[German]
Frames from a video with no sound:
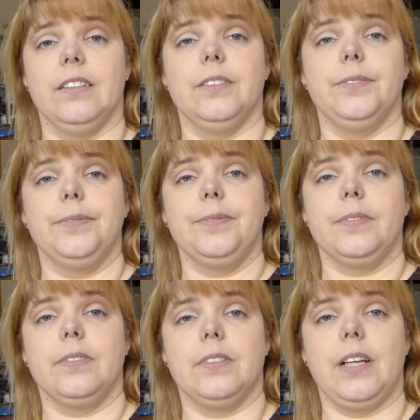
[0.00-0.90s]

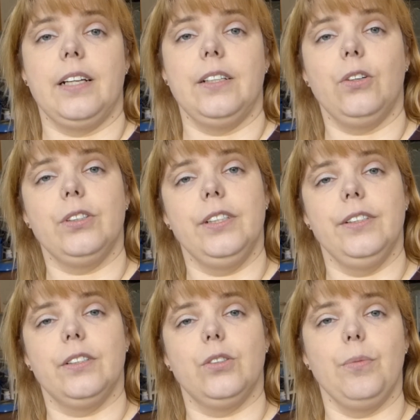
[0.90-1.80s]
Ähm, da doch
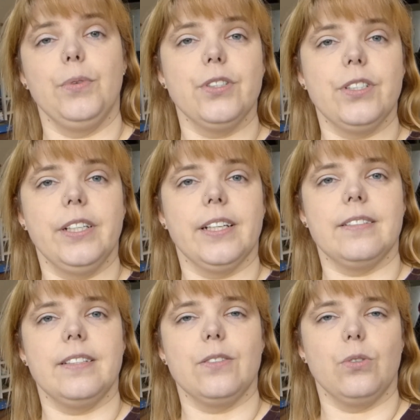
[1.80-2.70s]
die Community
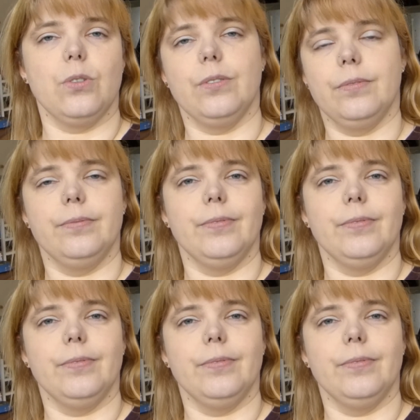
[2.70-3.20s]
jetzt hier so